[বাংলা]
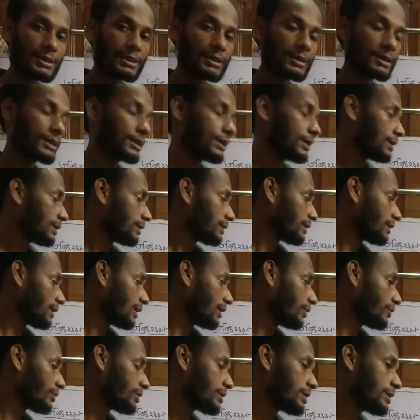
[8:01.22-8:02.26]
আসে
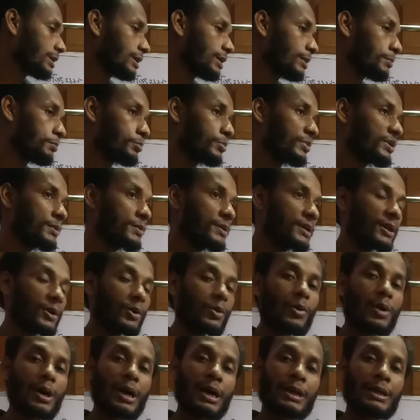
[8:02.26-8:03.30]
সেটা হচ্ছে
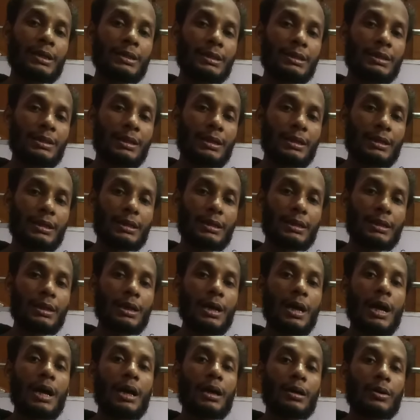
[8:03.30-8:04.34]
বিভিন্ন আকৃতির থেকে
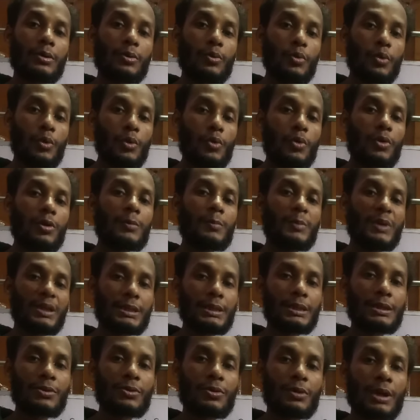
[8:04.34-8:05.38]
গোলক
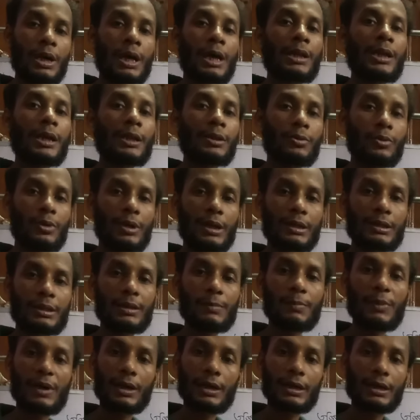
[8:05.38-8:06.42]
বেশিক্ষণ আধান ধরে
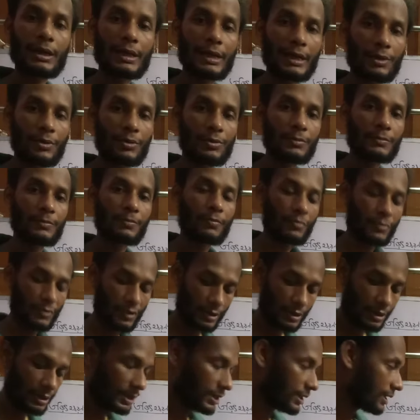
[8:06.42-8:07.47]
রাখতে পারে কেন
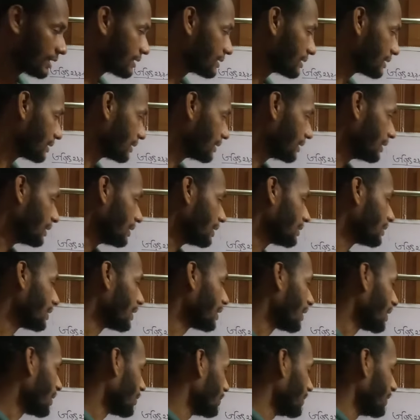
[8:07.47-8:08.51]
ঠিক আছে
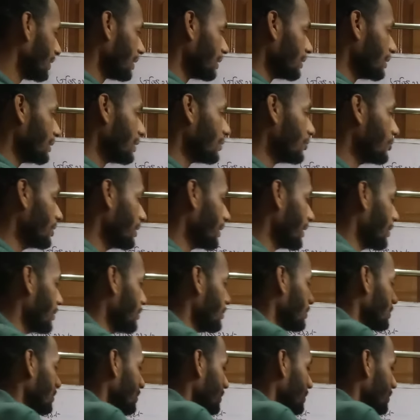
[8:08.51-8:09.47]
তার কারণ এখানে দেখ হয়ে গেল